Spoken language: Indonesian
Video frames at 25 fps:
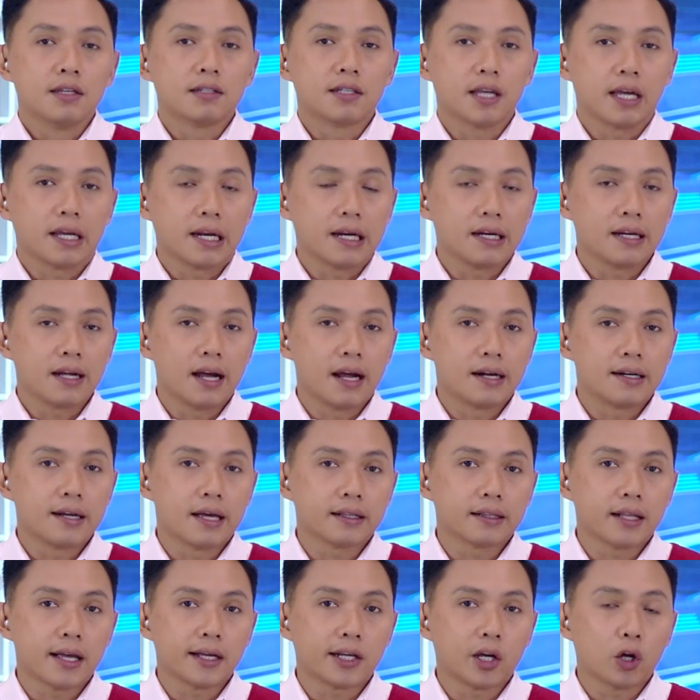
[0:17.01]
seiring dengan
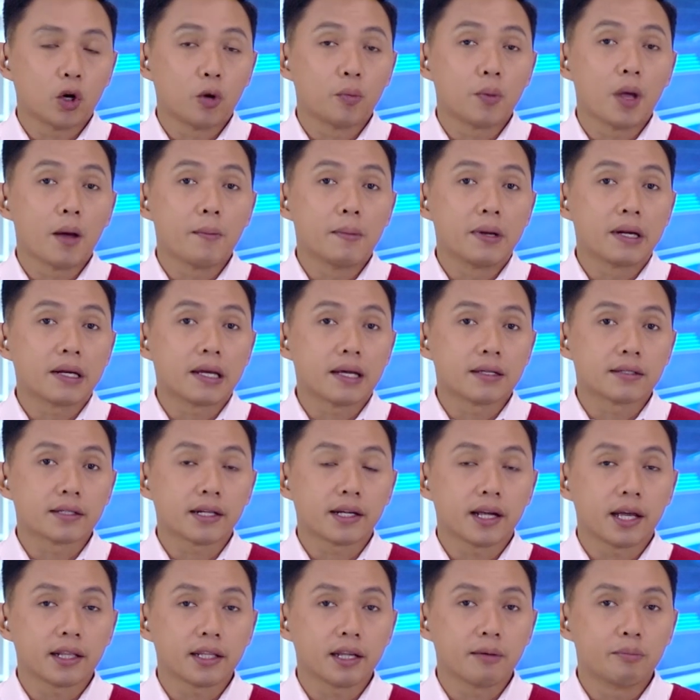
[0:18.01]
data ekonomi Amerika
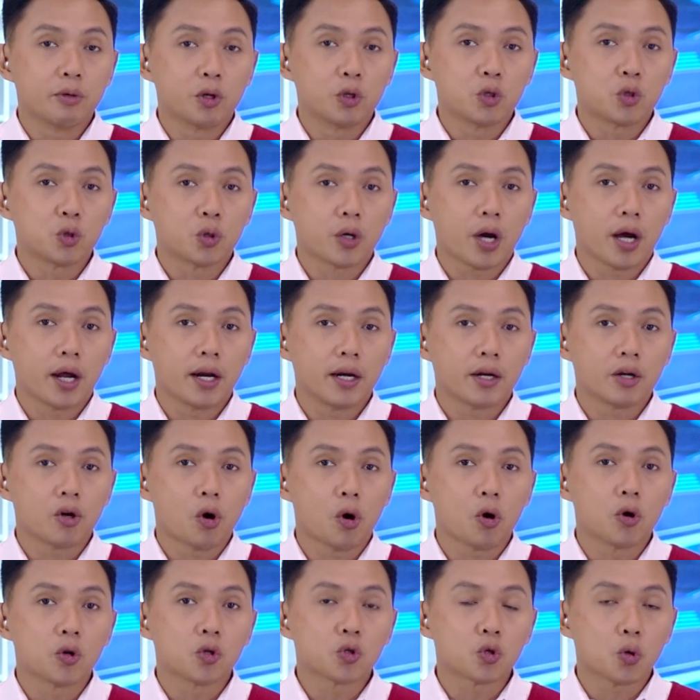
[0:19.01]
Serikat yang menunjukkan
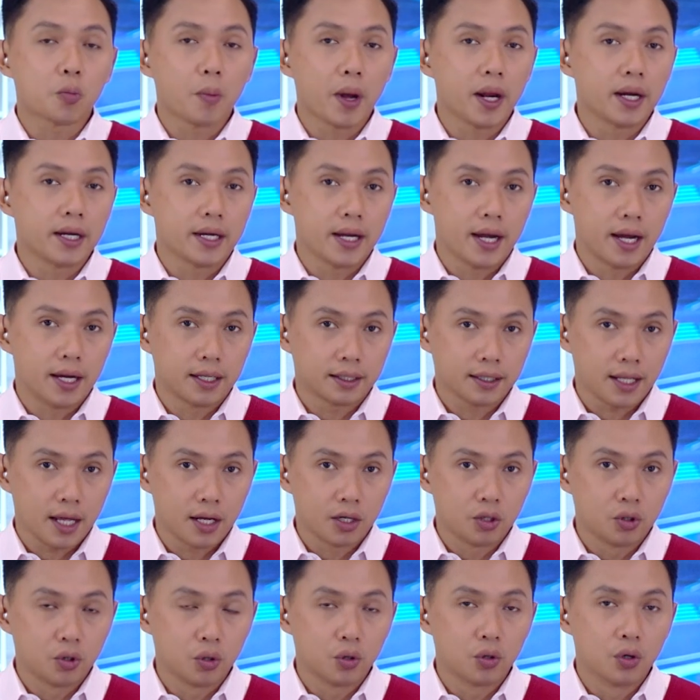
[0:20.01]
konsumen yang
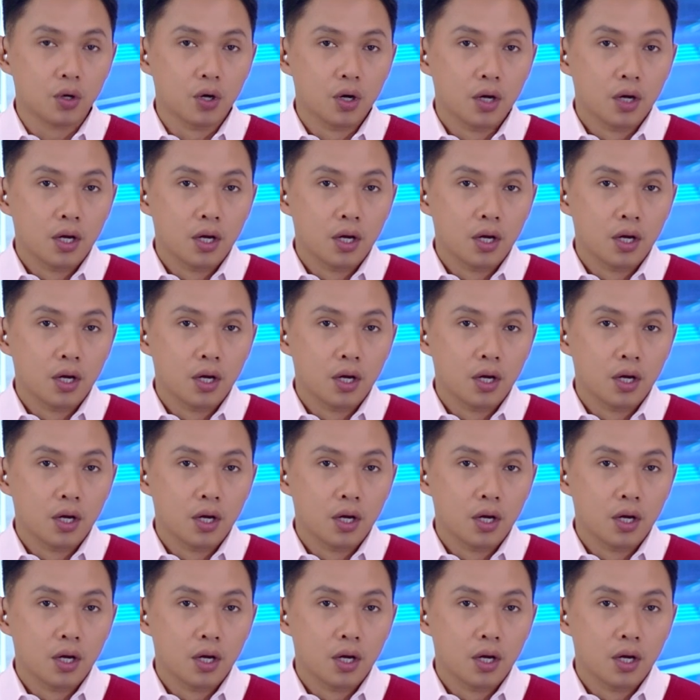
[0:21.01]
tangguh.